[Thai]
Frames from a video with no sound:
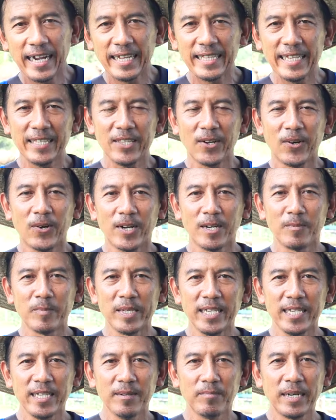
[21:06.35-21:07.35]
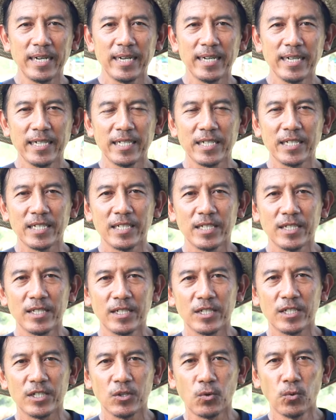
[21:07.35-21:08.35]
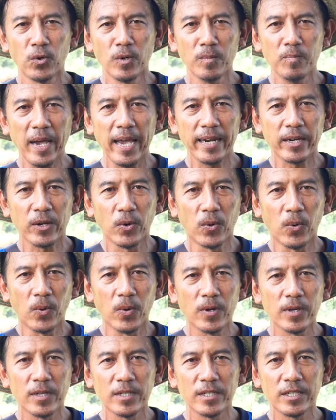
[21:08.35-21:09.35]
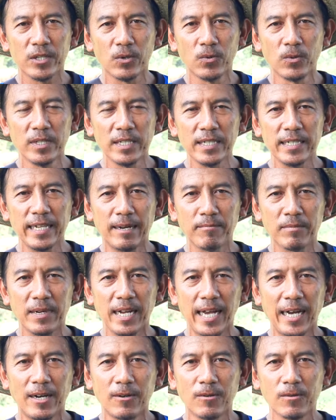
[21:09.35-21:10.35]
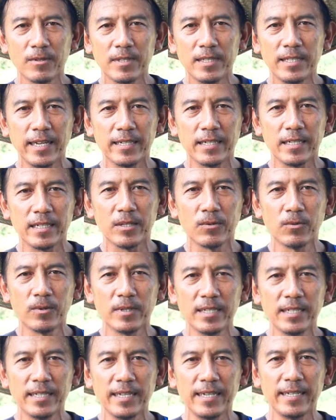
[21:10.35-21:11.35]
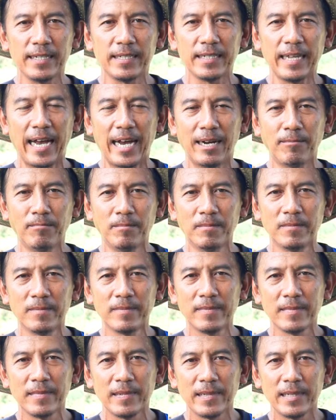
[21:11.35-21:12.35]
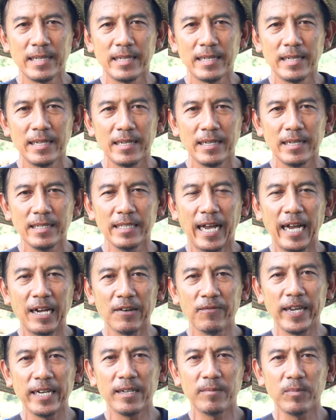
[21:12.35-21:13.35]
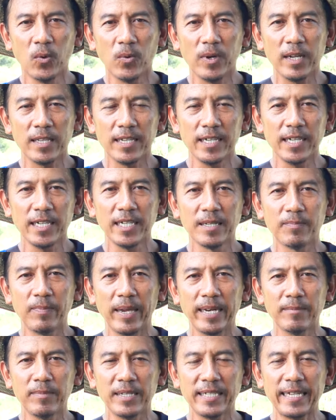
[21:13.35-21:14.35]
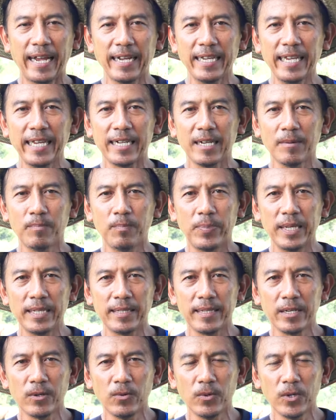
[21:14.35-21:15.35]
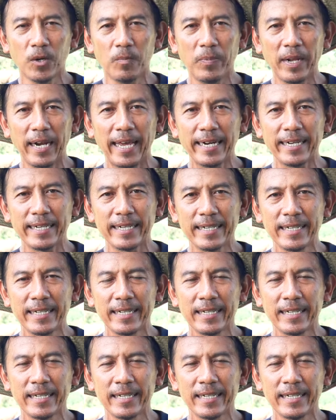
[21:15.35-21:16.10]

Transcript: งการติดต่อก็มีเบอร์ 086 039 7043 หรือทาง Facebook ก็ชื่อเป็นภาษาอังกฤษครับพิษณุนพรัตน์